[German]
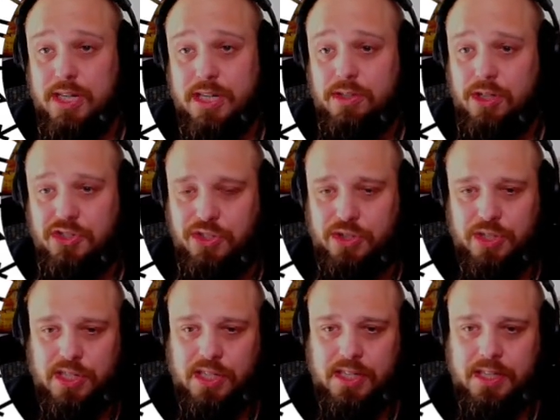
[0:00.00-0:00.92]

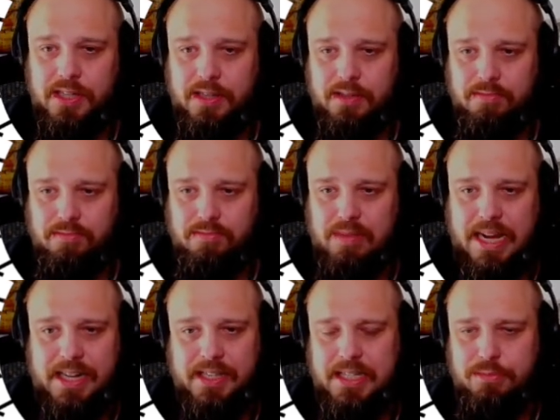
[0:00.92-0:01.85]
Goldstücke.
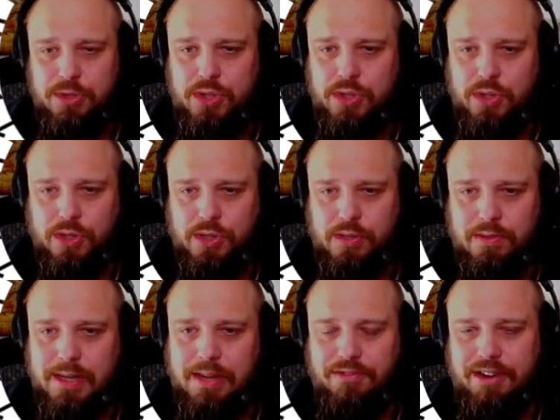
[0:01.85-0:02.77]
Ey, ich ziemlich zurück.
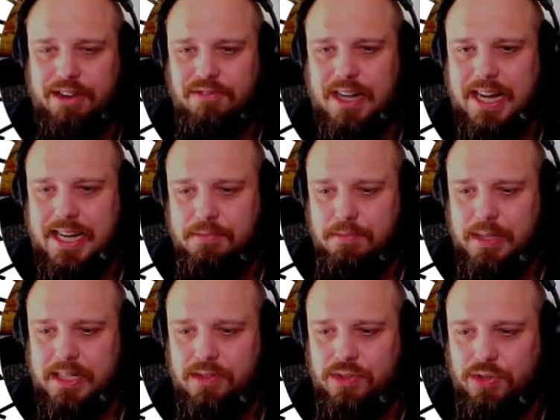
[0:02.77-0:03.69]
Auf jeden Fall erstmal
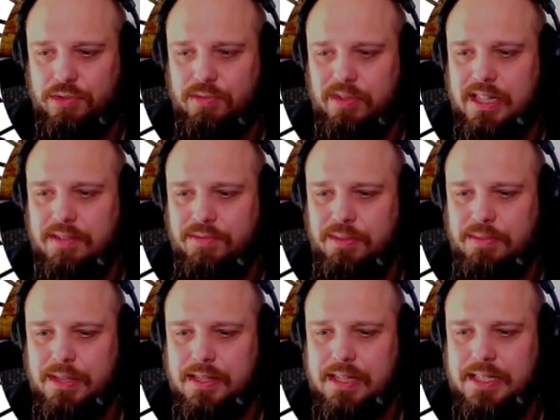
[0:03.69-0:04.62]
hier zurück, wieder wie wir
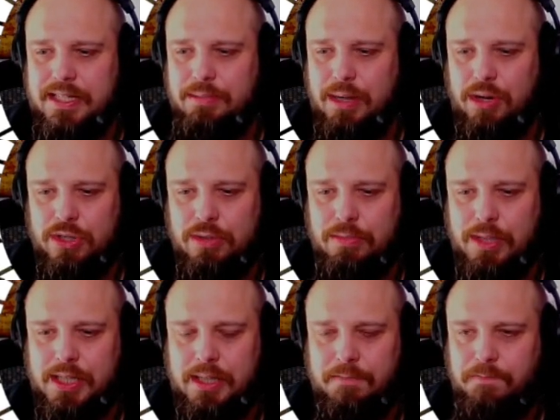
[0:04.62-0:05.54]
es das letzte Mal auch
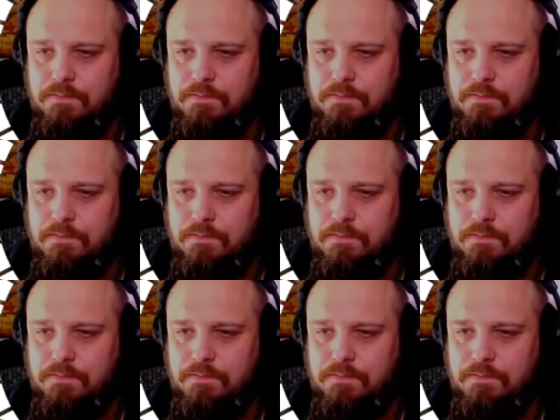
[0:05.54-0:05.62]
gemacht haben.